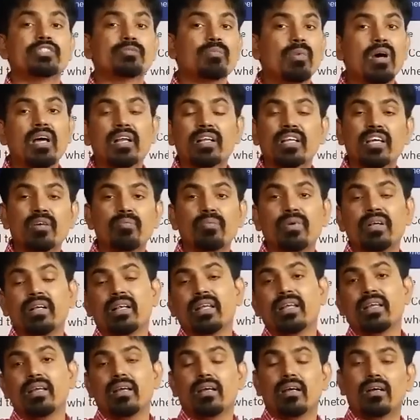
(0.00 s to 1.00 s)
స్మాల్ క్యాప్
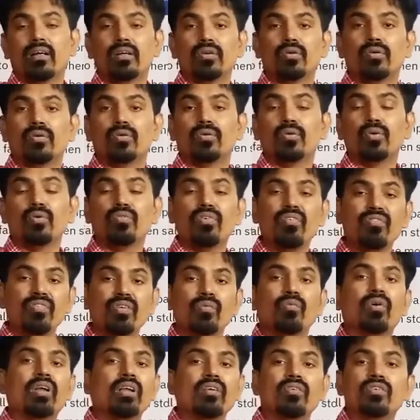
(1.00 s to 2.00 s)
అంటే టూ
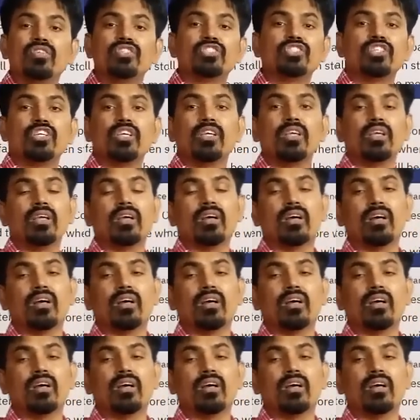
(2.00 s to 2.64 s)
ఫిఫ్టీ వన్ నుంచి